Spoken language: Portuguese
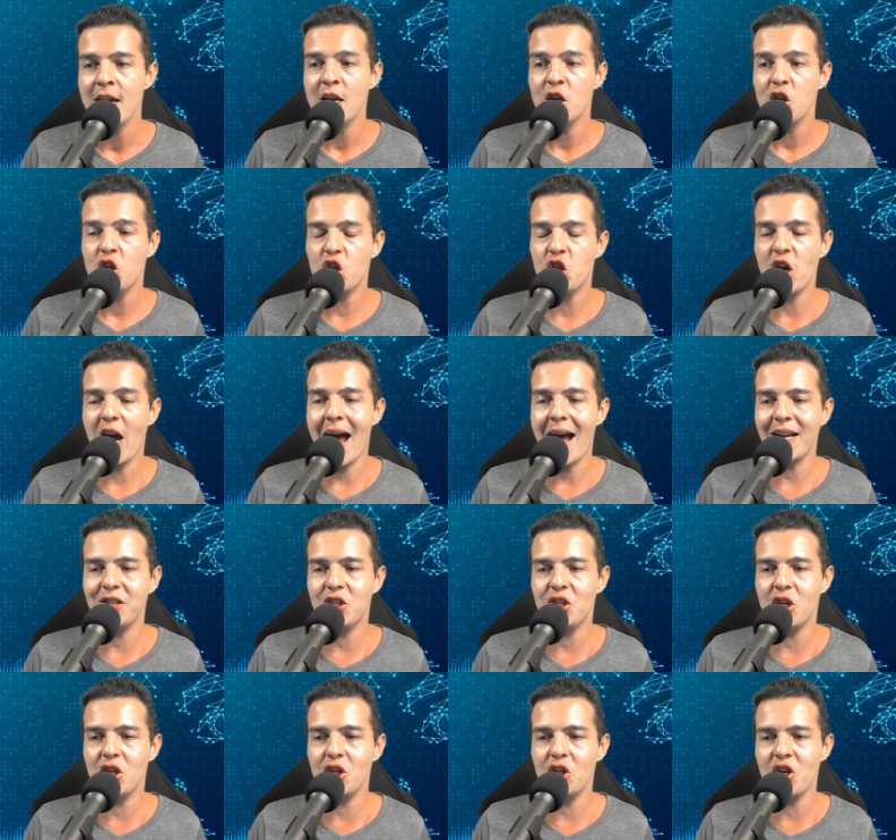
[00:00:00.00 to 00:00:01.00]

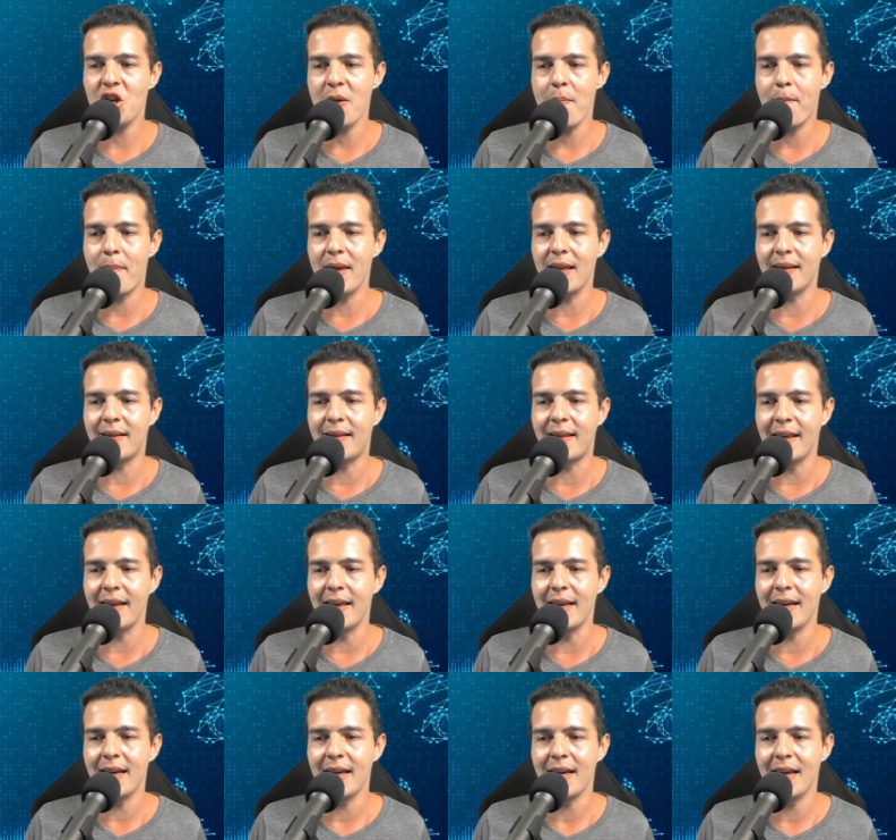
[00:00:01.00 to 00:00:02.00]
Chat
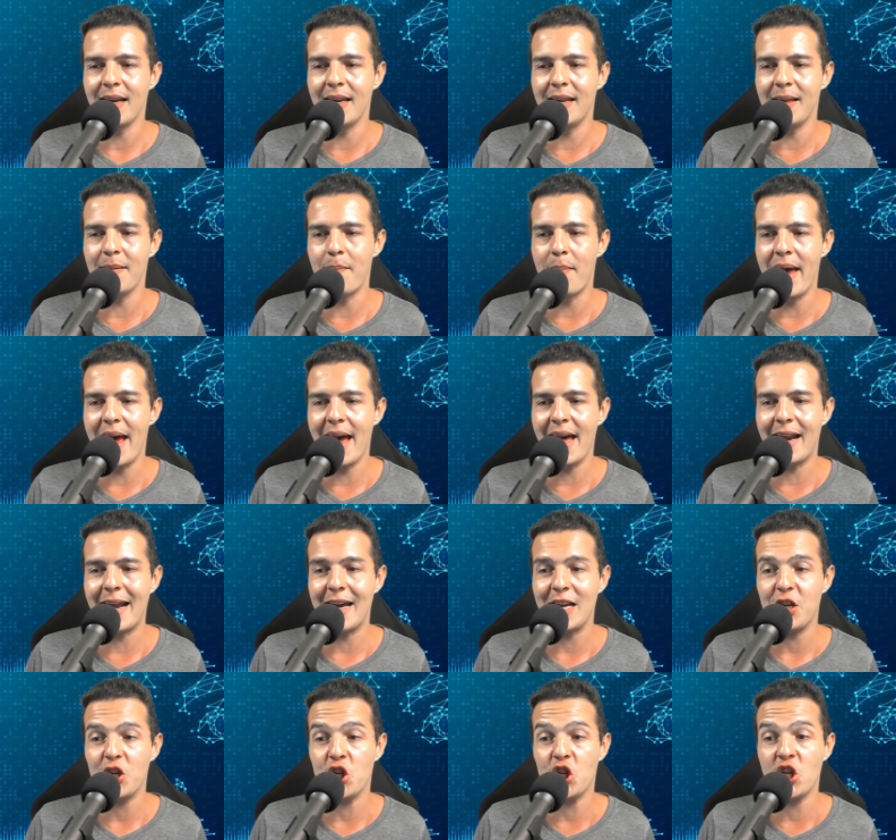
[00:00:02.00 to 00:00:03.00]
GPT libera
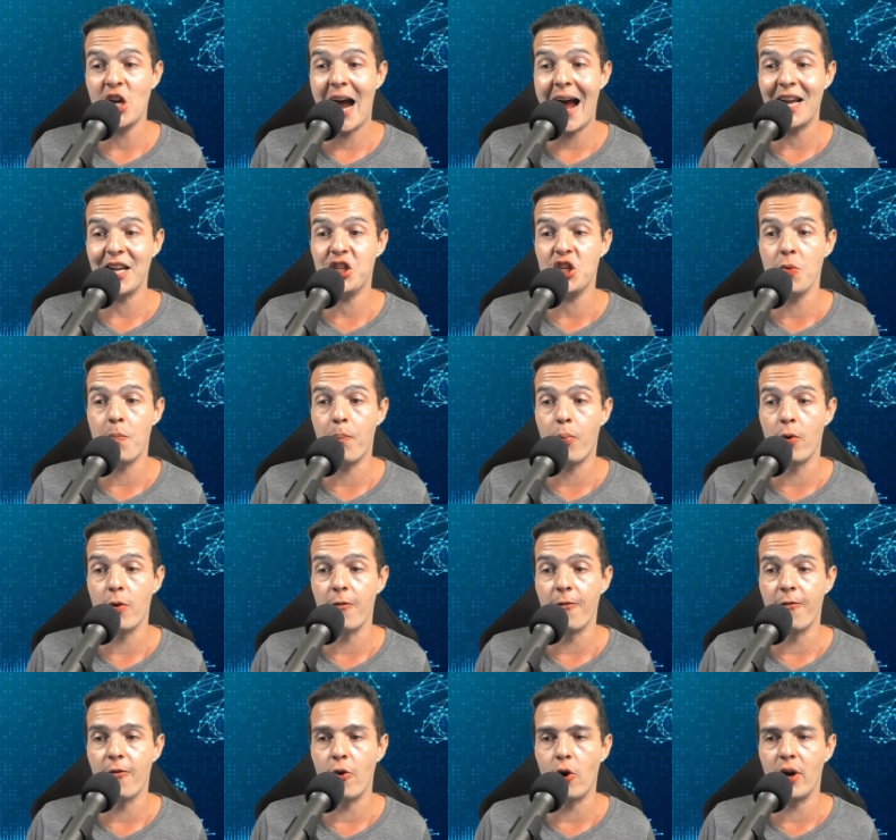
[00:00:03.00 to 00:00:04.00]
chat por
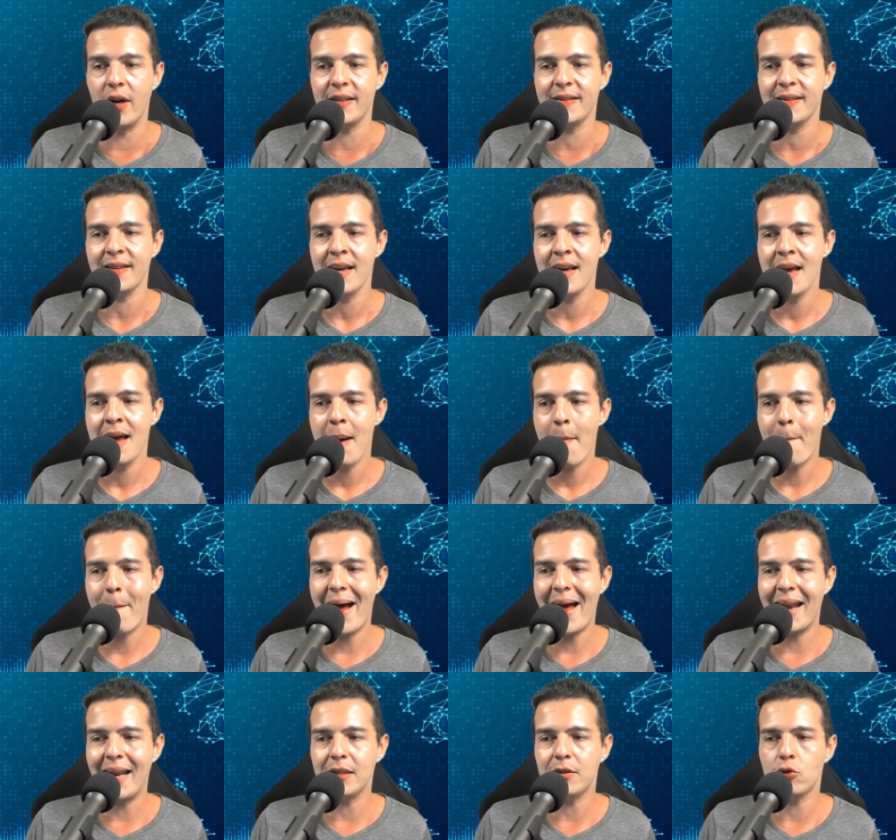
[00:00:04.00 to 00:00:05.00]
voz
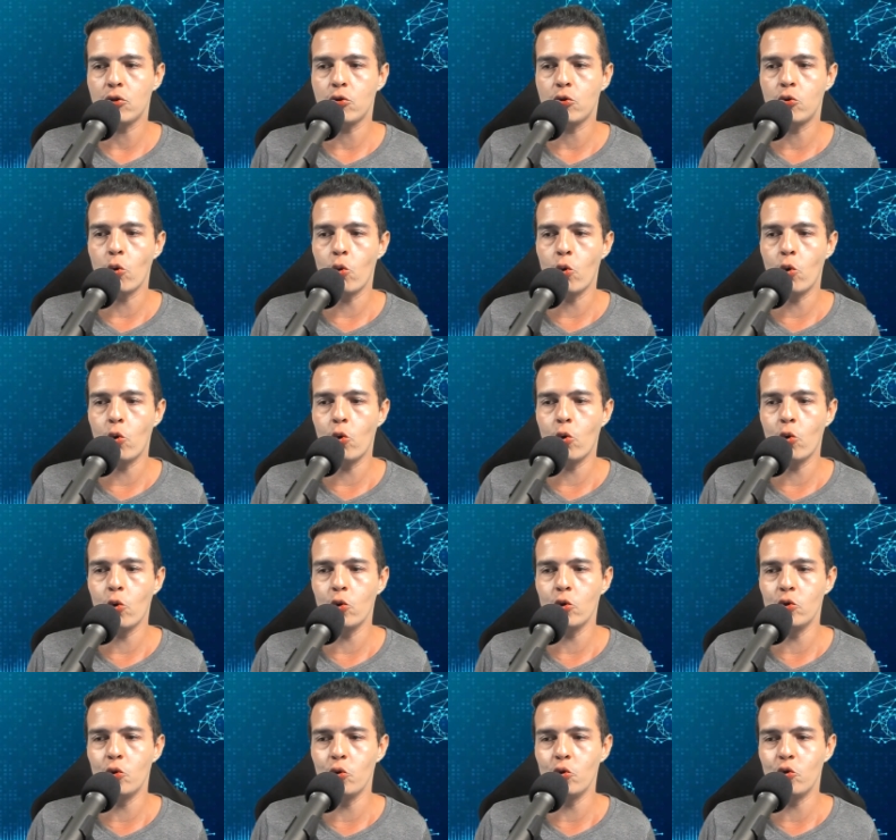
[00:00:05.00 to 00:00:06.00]
para
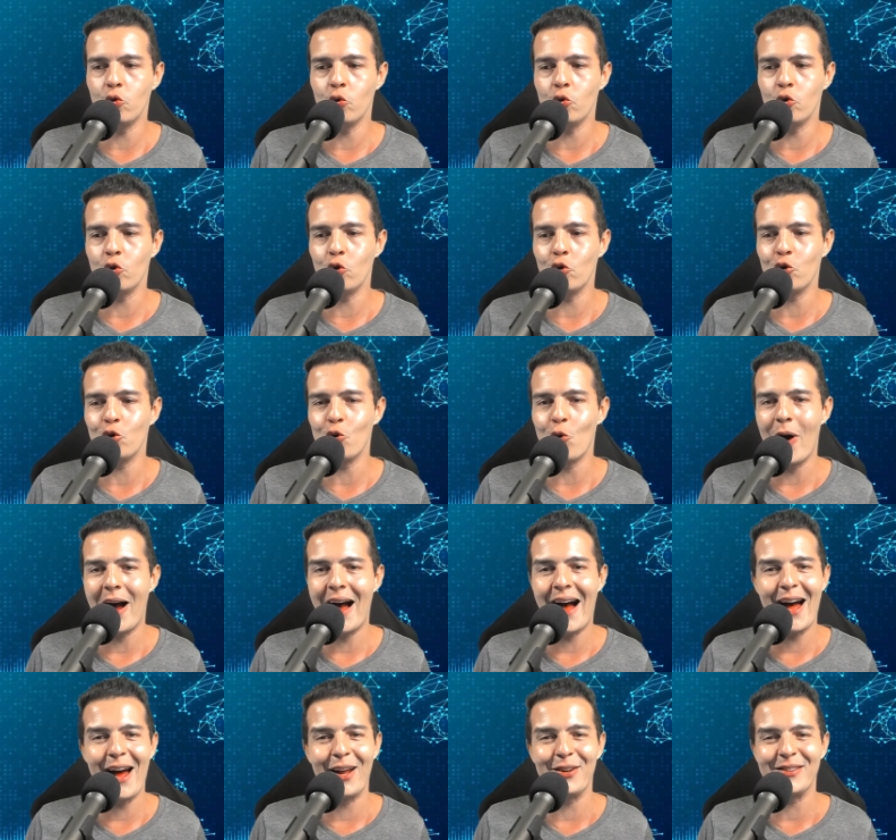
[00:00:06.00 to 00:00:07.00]
todos os
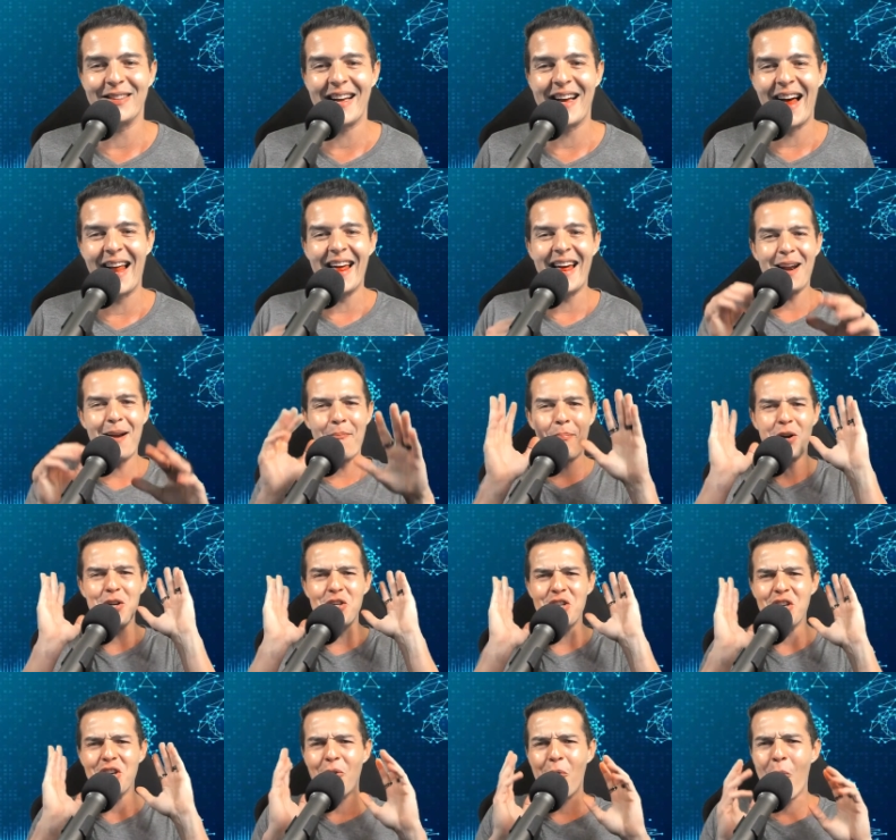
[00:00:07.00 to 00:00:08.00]
usuários. Galera
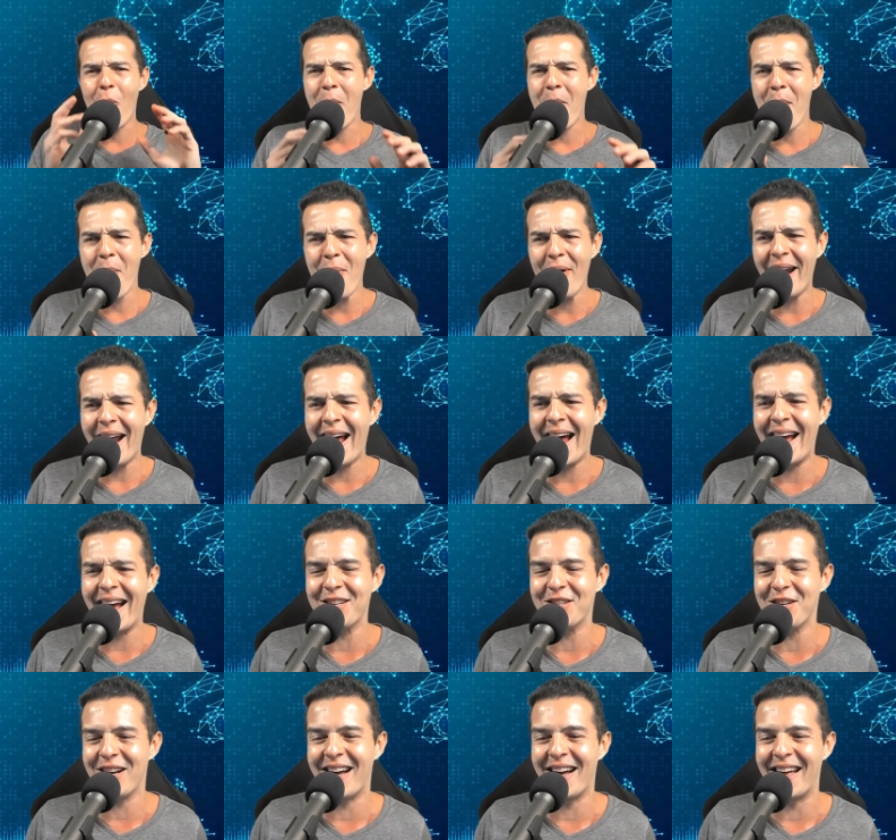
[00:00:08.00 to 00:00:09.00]
pode comemorar
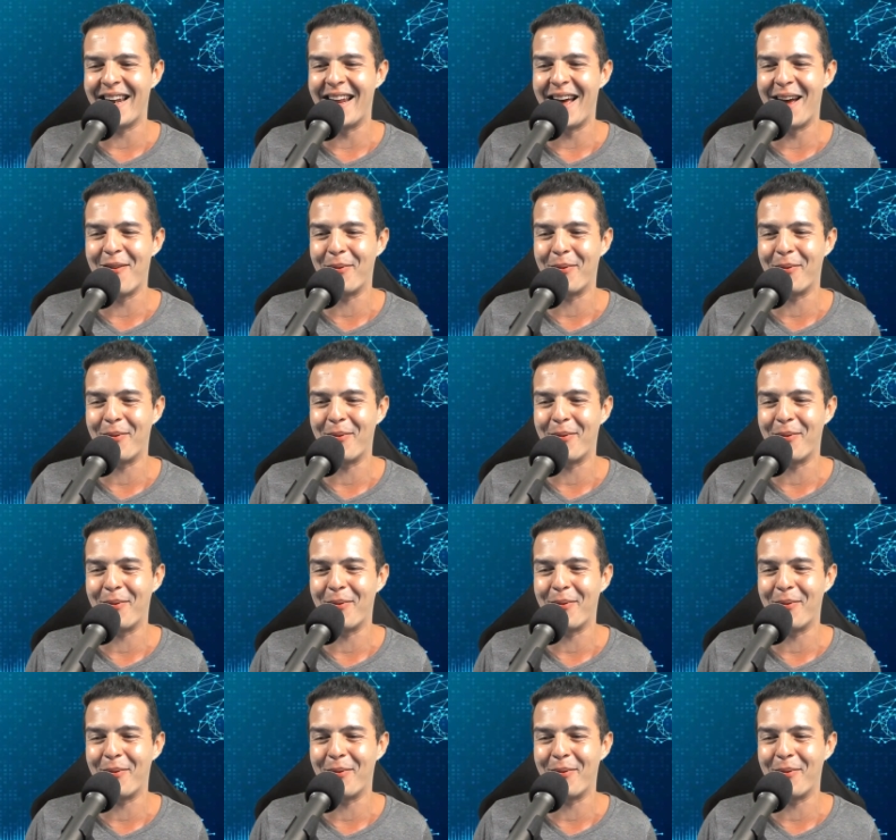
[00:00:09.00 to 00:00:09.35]
já, né?